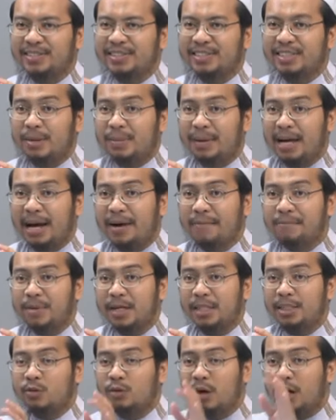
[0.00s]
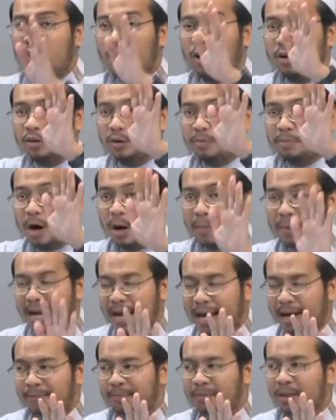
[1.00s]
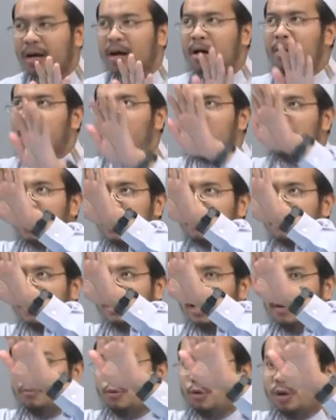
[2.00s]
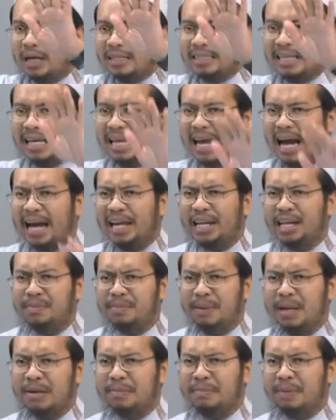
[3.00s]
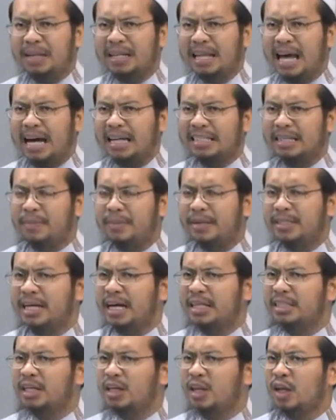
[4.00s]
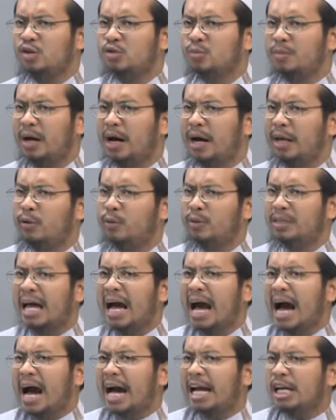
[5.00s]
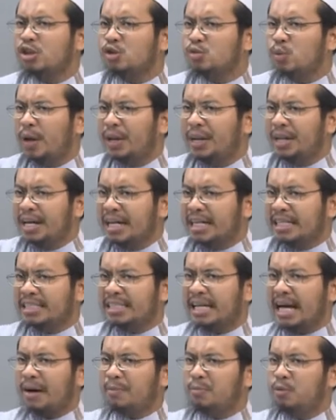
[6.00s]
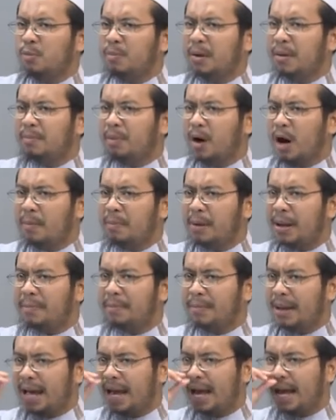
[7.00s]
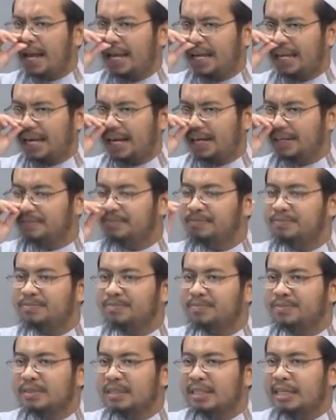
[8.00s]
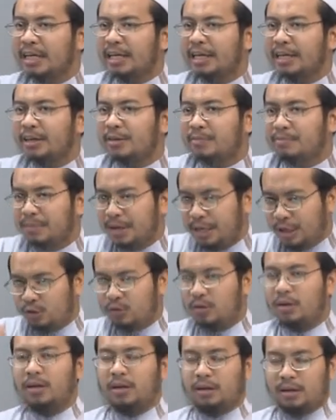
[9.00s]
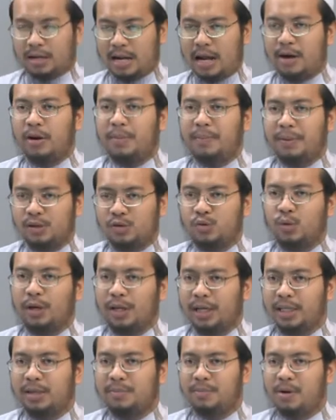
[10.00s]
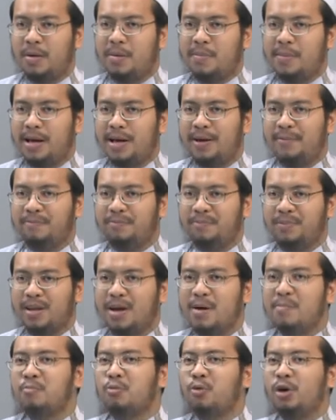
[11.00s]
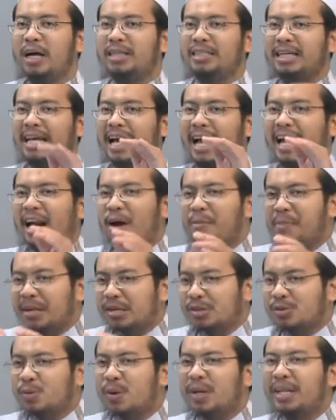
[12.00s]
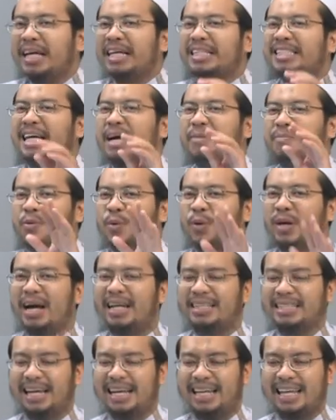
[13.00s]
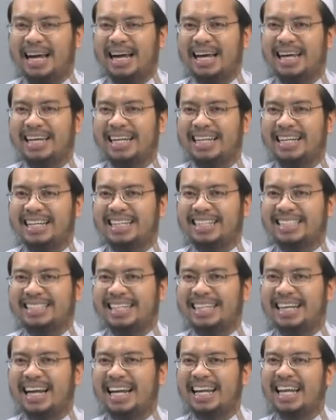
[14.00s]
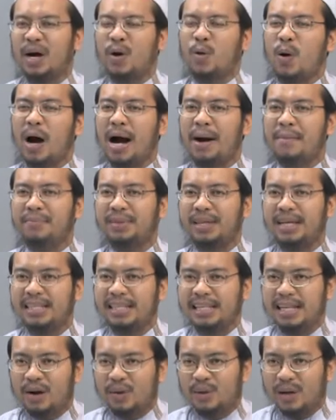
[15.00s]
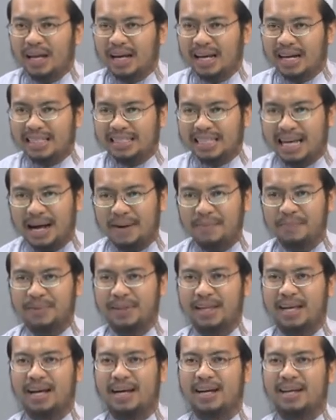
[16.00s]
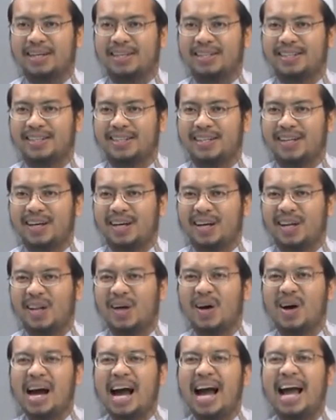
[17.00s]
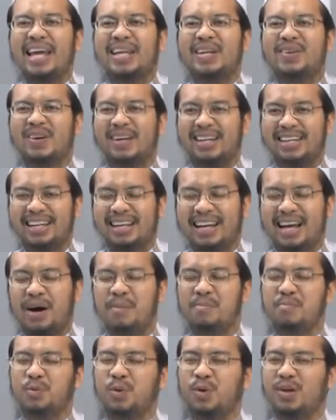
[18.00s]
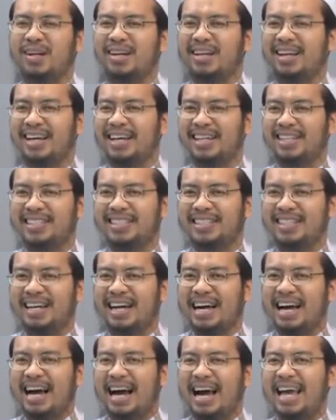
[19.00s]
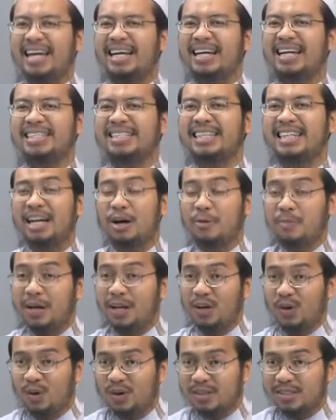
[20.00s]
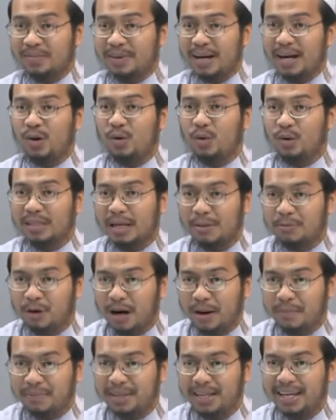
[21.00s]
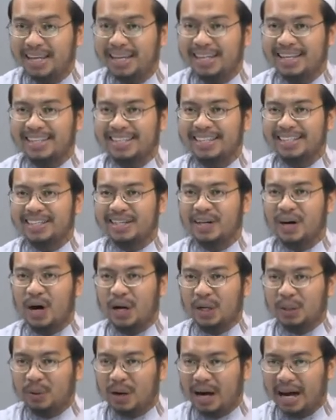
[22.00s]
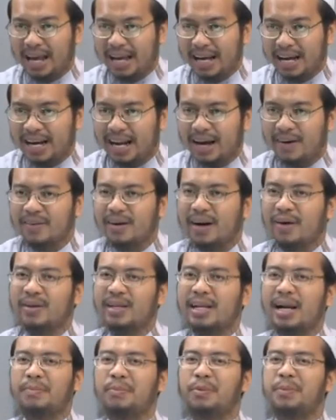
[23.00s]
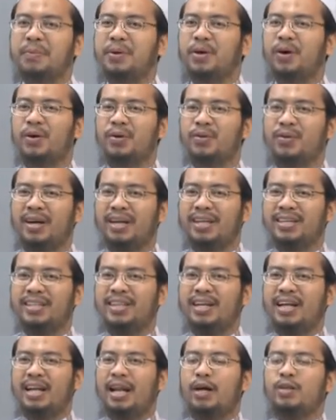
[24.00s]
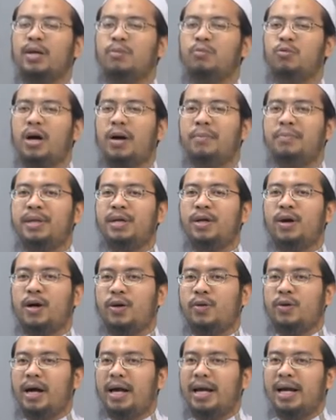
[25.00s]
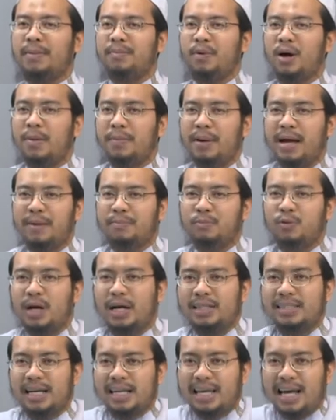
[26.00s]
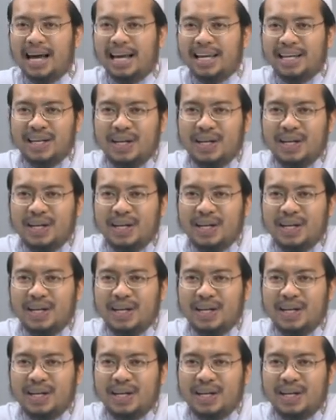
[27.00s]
ใช่ไหมฮะ หมายถึงว่าของพ่อแม่ พ่อแม่มาจากปู่ย่าตายายนี่เป็นเป็นทางธรรมชาติที่เราสุบฮานุฮให้ ส่วนหนึ่งจากผู้เป็นพ่อเป็นแม่เนี่ยมีเราเนี่ยเป็นส่วนหนึ่งจากพ่อแม่ปู่ย่าตายายเราเป็นส่วนหนึ่งจากปู่ย่าตายาย ดังนั้นเนี่ยวามดีที่เราได้กระทำเนี่ยเราก็ให้ด้วยทำดุลินละให้เกิดขึ้นเรามีลูกใช่ไหมฮะลูกทำความดี ขอดูอาให้กับเราเราได้รับผลประโยชน์ด้วย เราทำความดีขอดูอาให้กับพ่อแม่ปู่ย่าตายาย